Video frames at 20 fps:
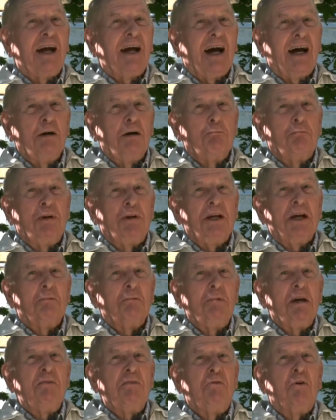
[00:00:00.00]
voulais
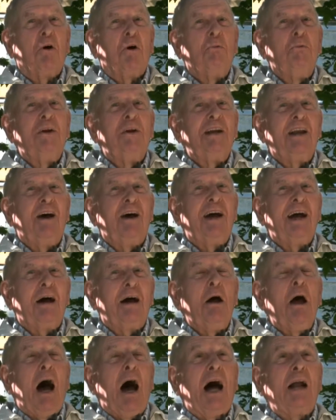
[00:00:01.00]
remplir mes
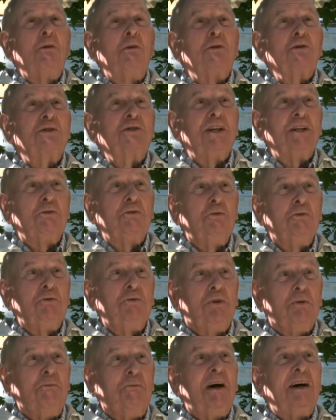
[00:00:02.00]
formulaires. Alors, j'ai
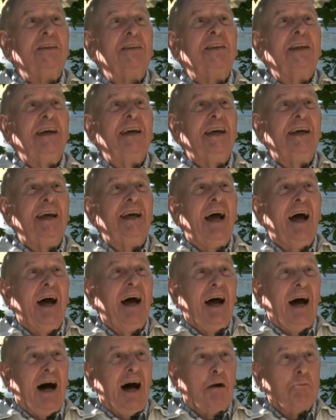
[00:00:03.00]
dû
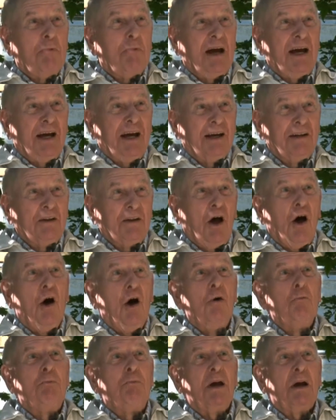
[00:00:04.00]
demander à
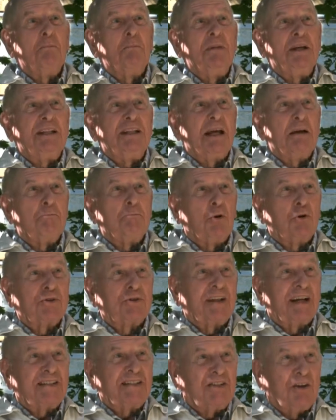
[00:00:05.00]
Berne un permis
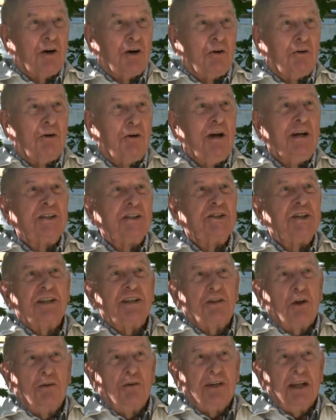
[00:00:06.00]
d'importation. Hein.
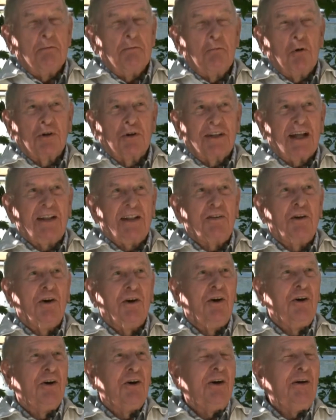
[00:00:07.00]
J'étais un
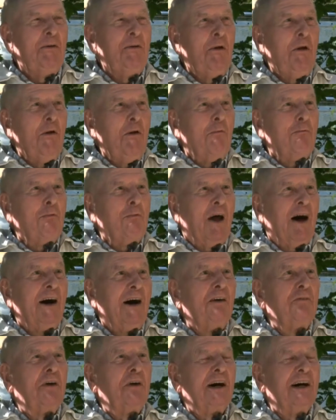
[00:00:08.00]
importateur. Mhm.
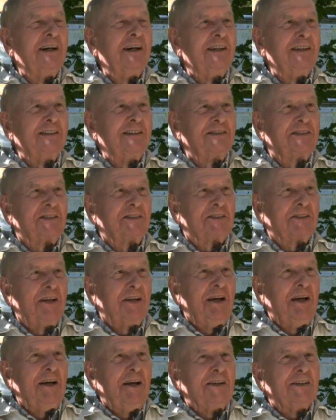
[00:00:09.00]
En
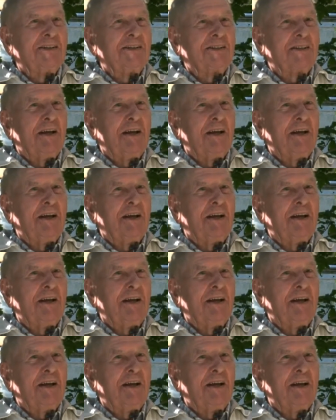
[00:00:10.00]
France,